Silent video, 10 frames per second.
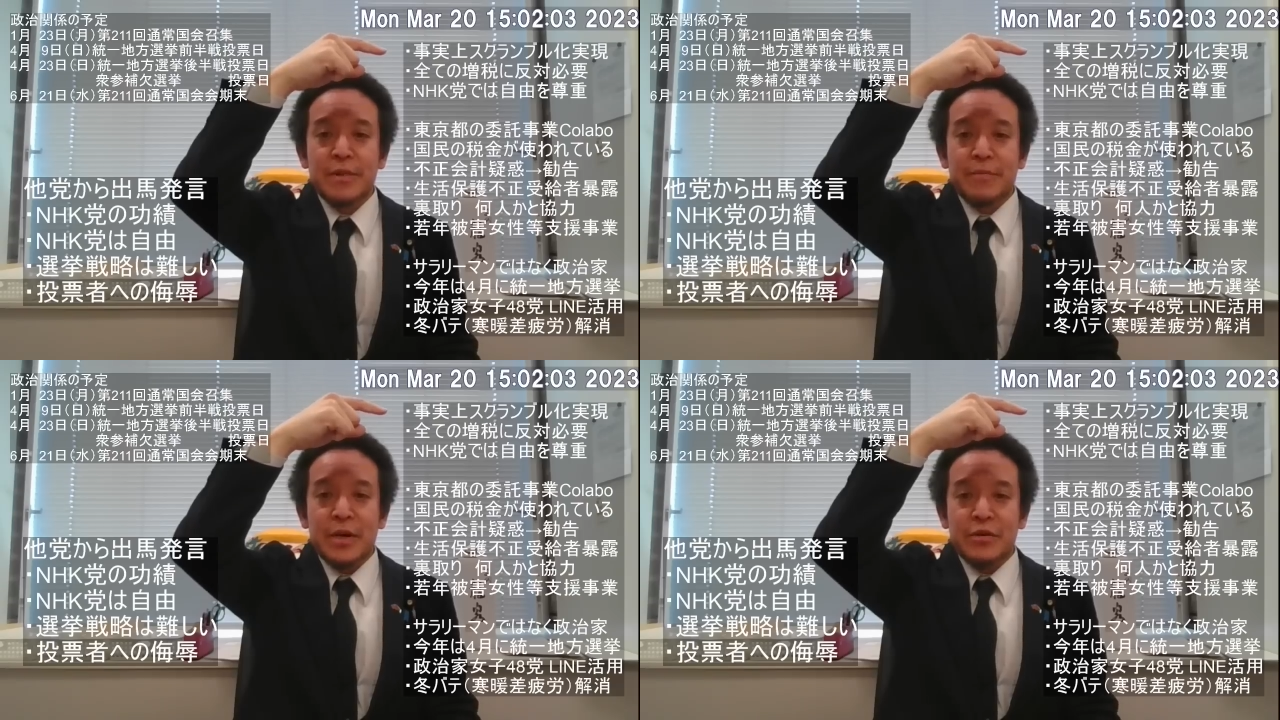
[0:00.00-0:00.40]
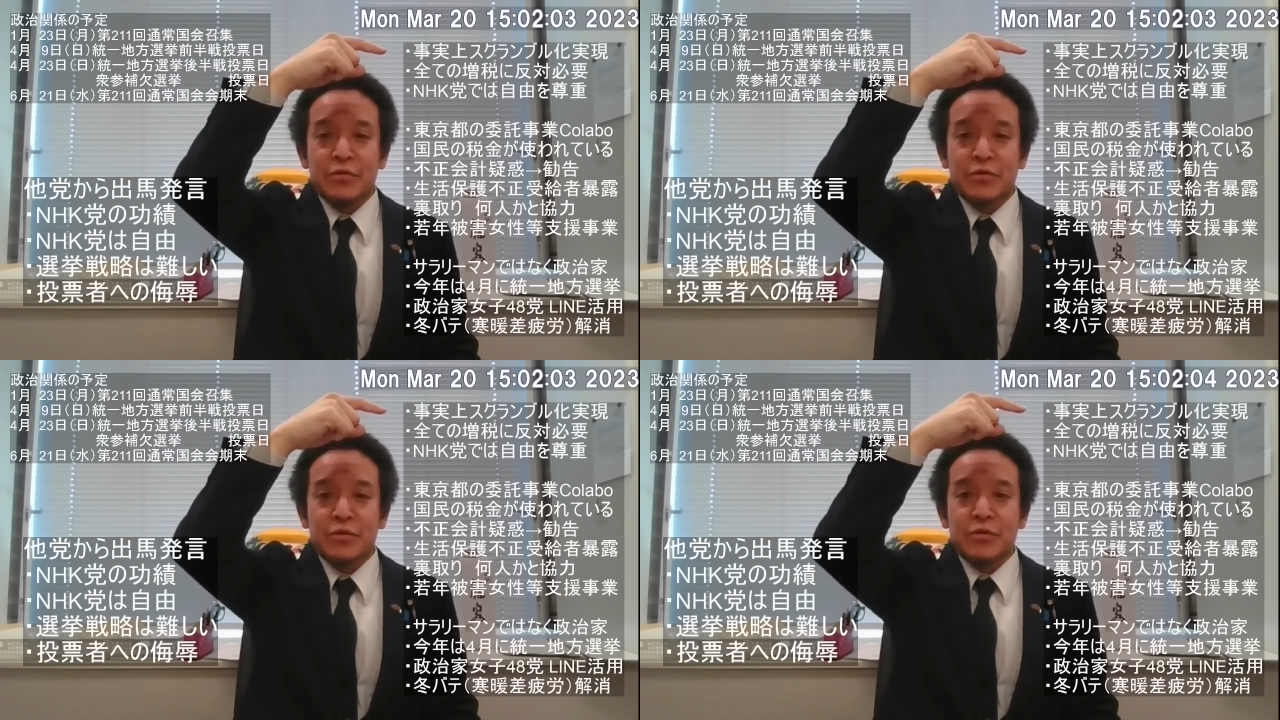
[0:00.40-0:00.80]
まあ、い
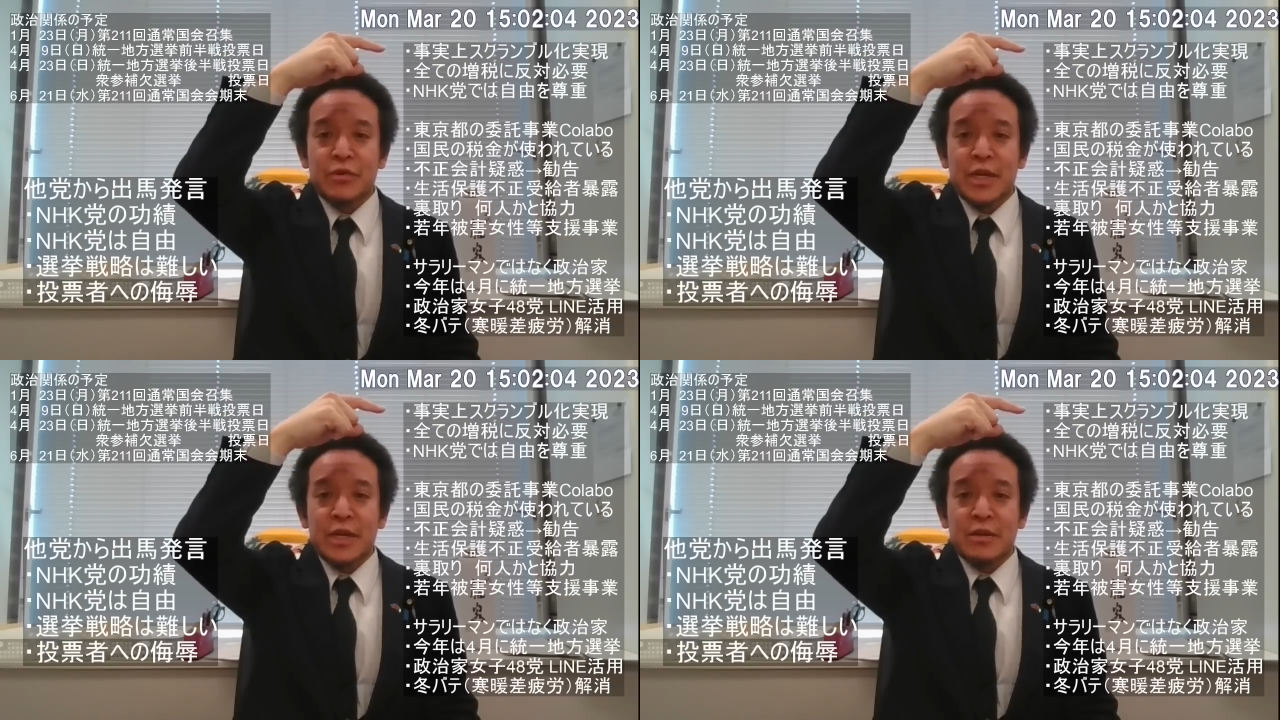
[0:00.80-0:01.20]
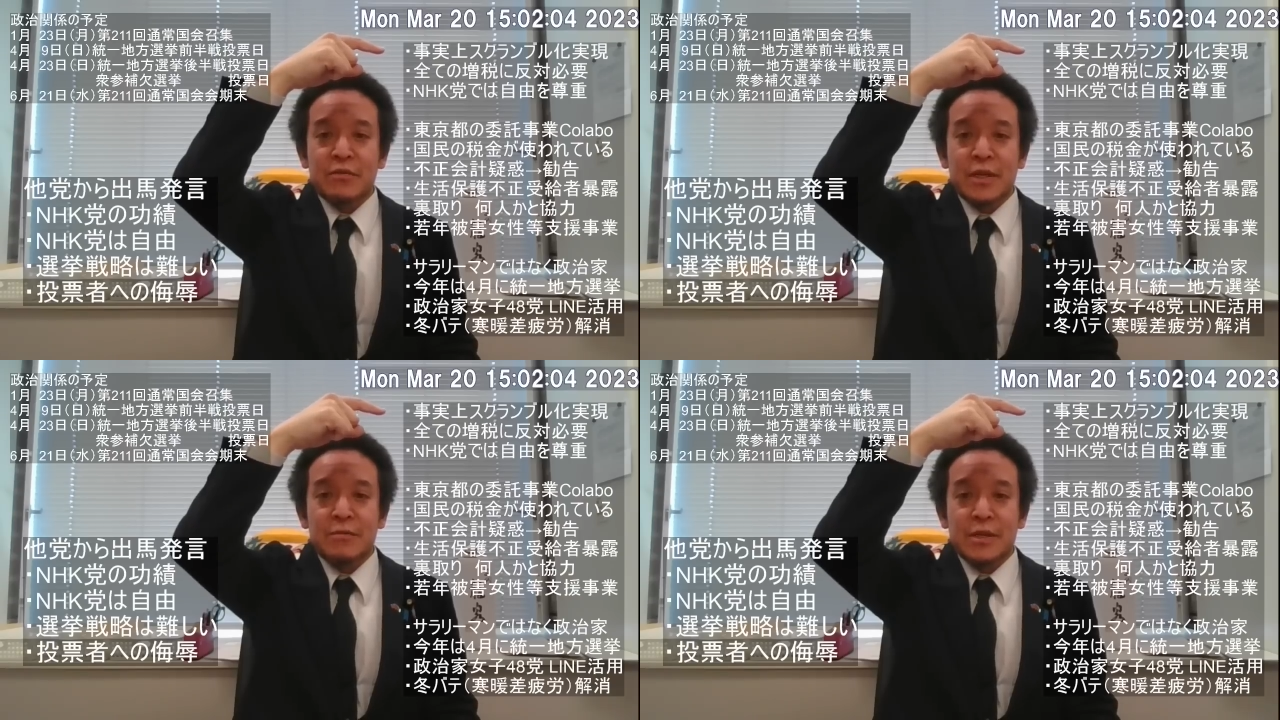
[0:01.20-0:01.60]
うことで
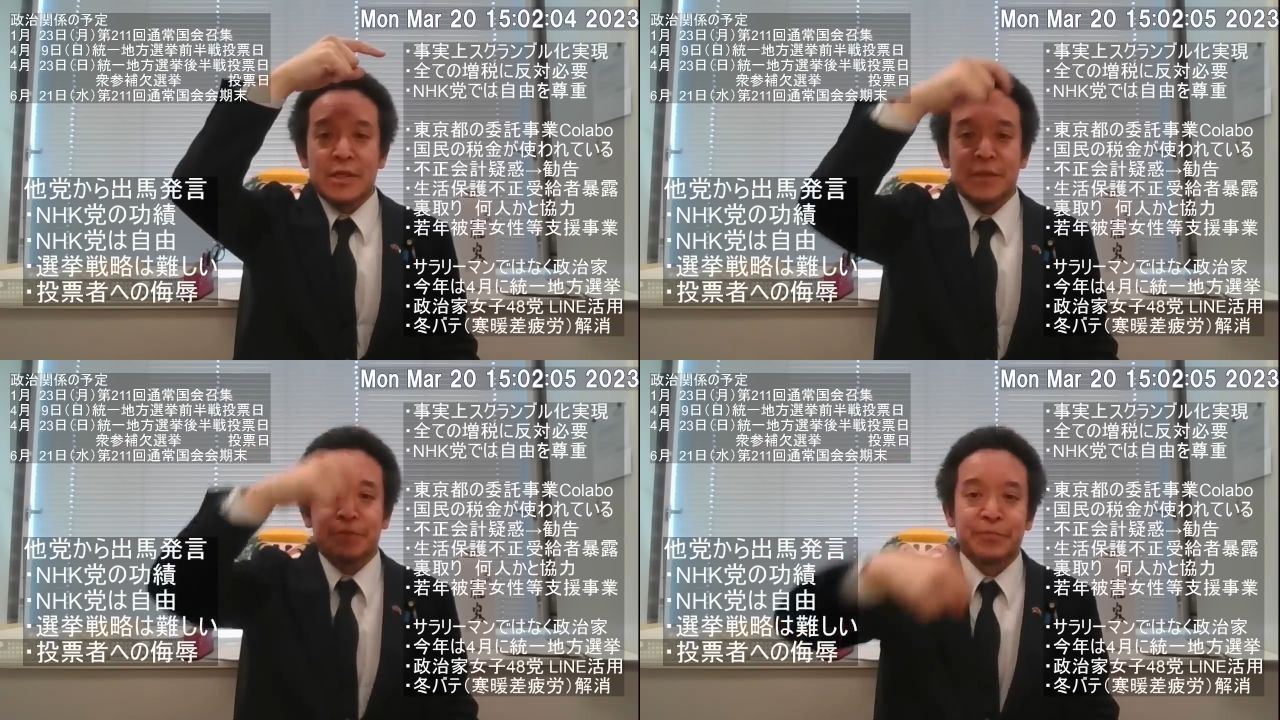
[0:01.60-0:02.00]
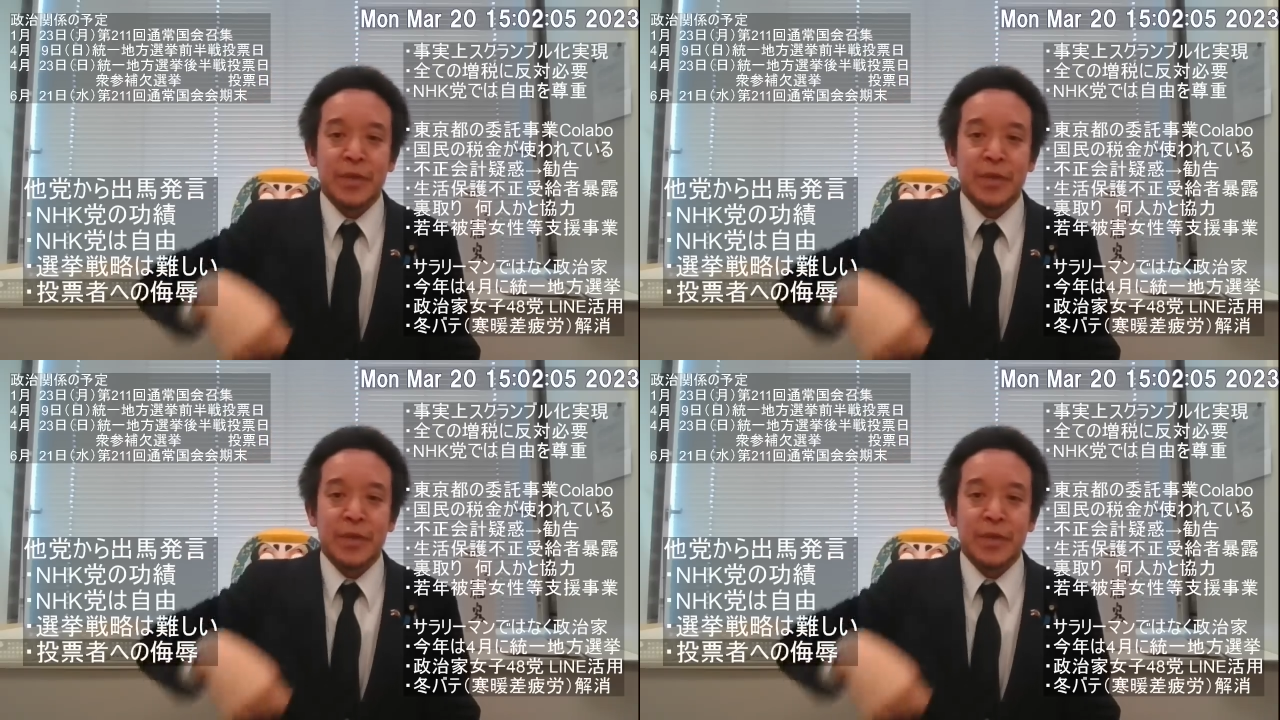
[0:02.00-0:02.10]
ございます。